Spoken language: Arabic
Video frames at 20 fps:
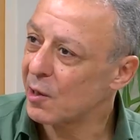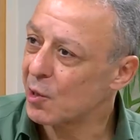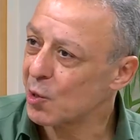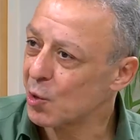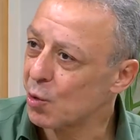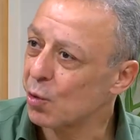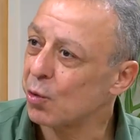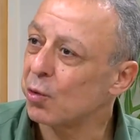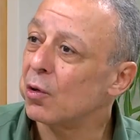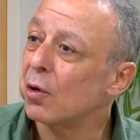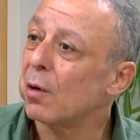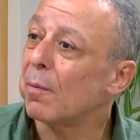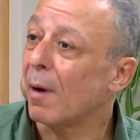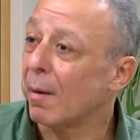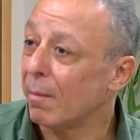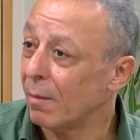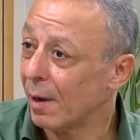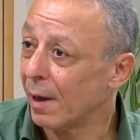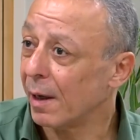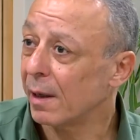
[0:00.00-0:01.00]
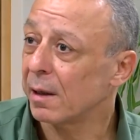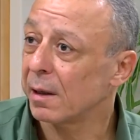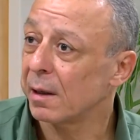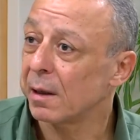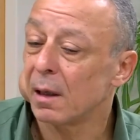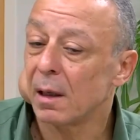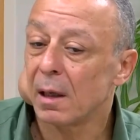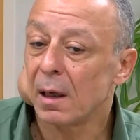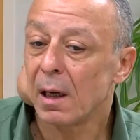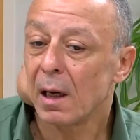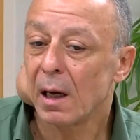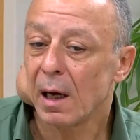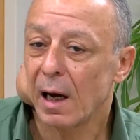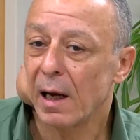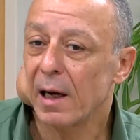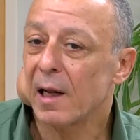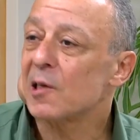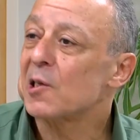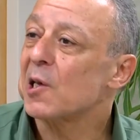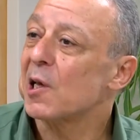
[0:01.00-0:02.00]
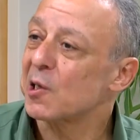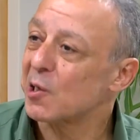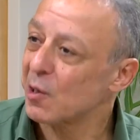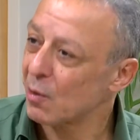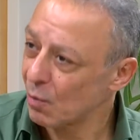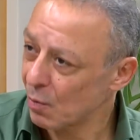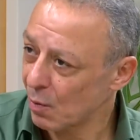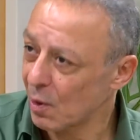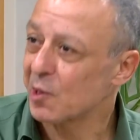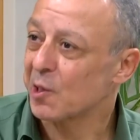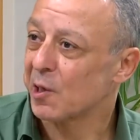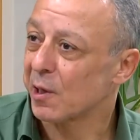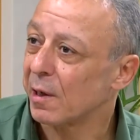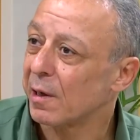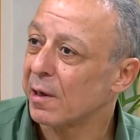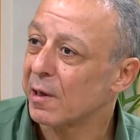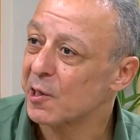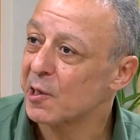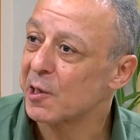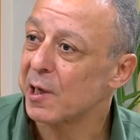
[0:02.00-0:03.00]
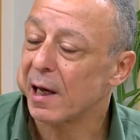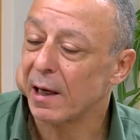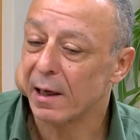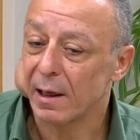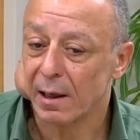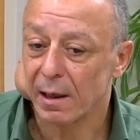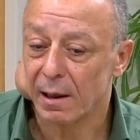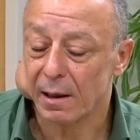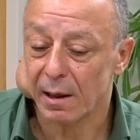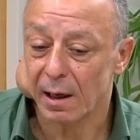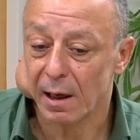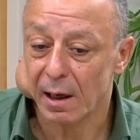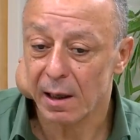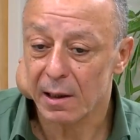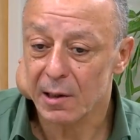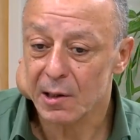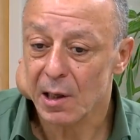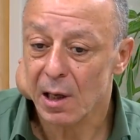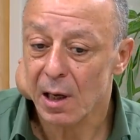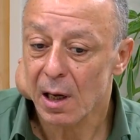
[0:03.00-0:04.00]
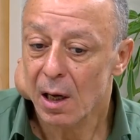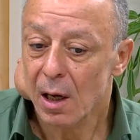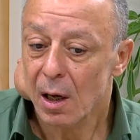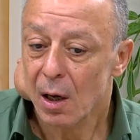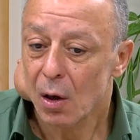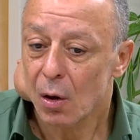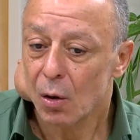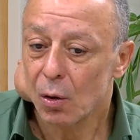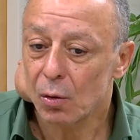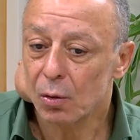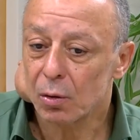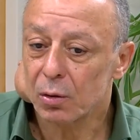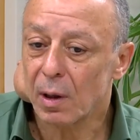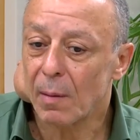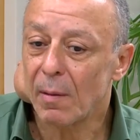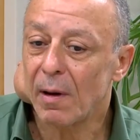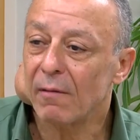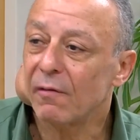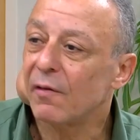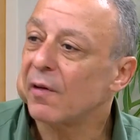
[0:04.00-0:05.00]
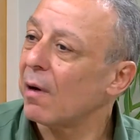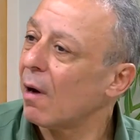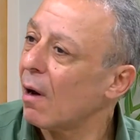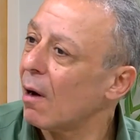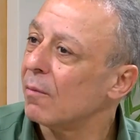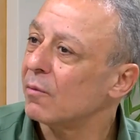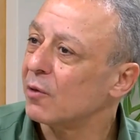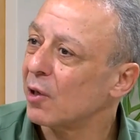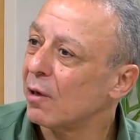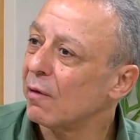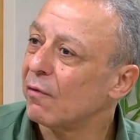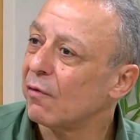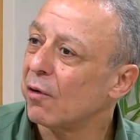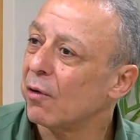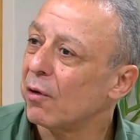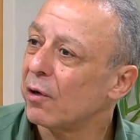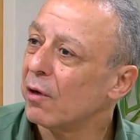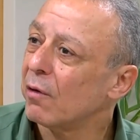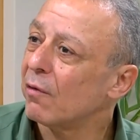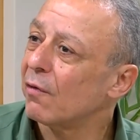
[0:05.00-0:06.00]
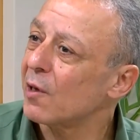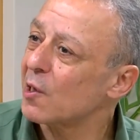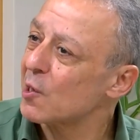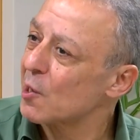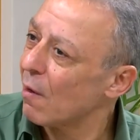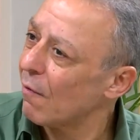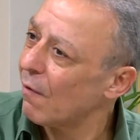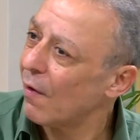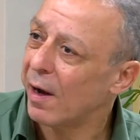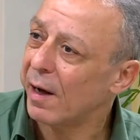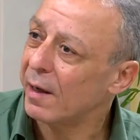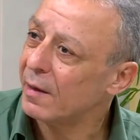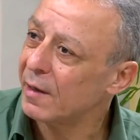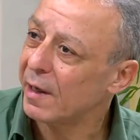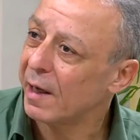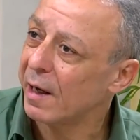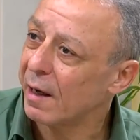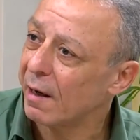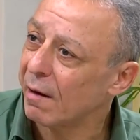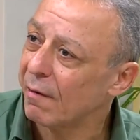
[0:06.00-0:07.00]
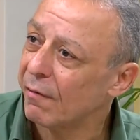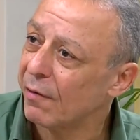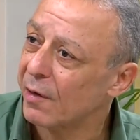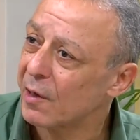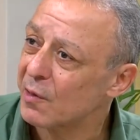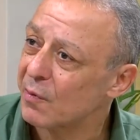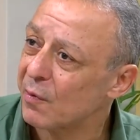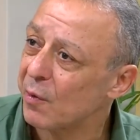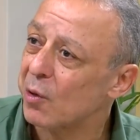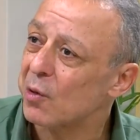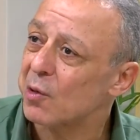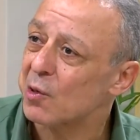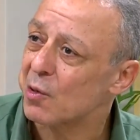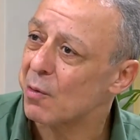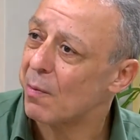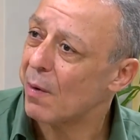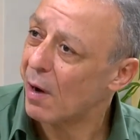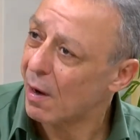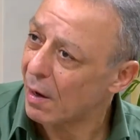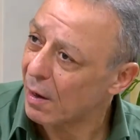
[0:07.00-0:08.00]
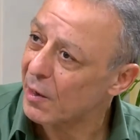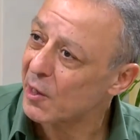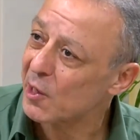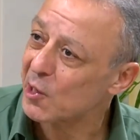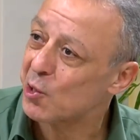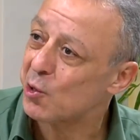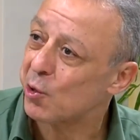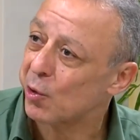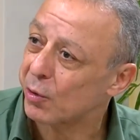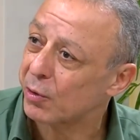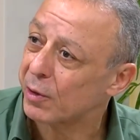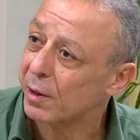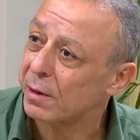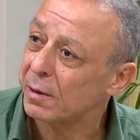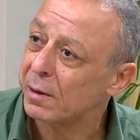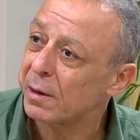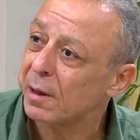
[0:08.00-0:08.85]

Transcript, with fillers: استوديو بابليك مم. على اساس نوصل الرساله بالزبط. للناس بالضبط وطبعا في رقم تليفوني وفي صفحه عندي على الفيسبوك اسمها ارنيس جوردن